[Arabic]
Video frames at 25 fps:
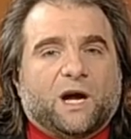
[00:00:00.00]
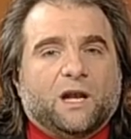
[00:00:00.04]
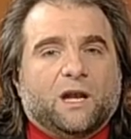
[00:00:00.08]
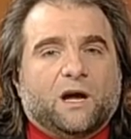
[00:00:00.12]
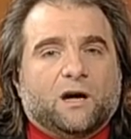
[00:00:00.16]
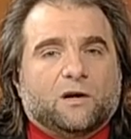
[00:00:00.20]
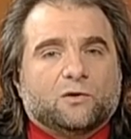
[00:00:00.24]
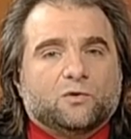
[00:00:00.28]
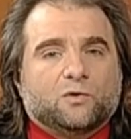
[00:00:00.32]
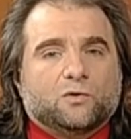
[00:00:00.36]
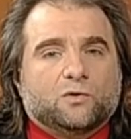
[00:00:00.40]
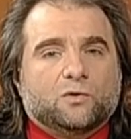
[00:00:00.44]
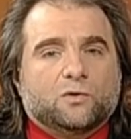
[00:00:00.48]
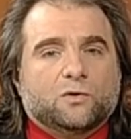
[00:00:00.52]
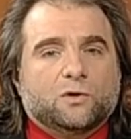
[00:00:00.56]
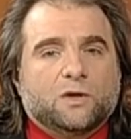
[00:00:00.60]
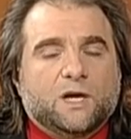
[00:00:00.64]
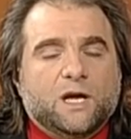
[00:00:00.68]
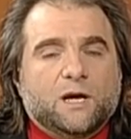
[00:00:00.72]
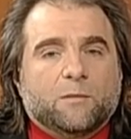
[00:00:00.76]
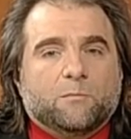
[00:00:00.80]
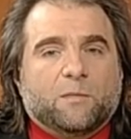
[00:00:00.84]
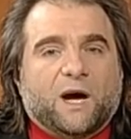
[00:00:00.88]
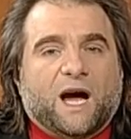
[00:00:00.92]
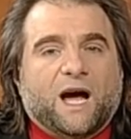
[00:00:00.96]
علاقته
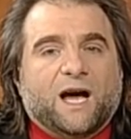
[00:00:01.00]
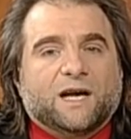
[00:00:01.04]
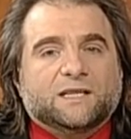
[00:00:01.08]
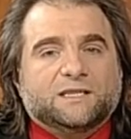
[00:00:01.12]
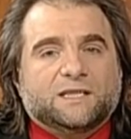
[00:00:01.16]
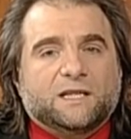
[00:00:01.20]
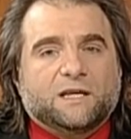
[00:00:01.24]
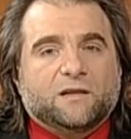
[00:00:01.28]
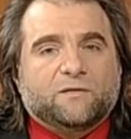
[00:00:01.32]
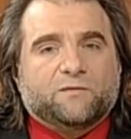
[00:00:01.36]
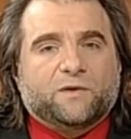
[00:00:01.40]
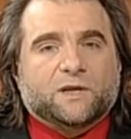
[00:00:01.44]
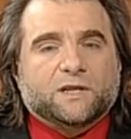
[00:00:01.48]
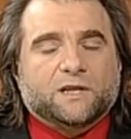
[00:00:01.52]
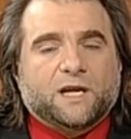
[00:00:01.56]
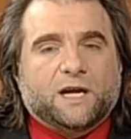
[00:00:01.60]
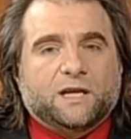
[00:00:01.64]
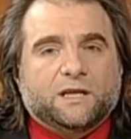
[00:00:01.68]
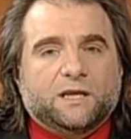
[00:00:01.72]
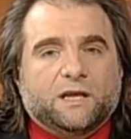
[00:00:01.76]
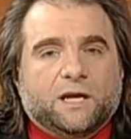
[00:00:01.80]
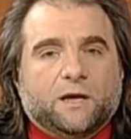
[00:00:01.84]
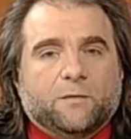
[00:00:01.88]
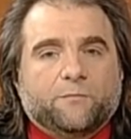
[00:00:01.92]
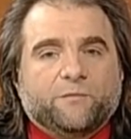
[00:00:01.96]
مع هذه
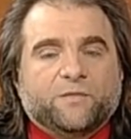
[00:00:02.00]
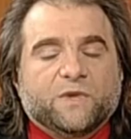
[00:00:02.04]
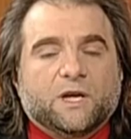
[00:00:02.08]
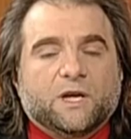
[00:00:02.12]
الفردانيه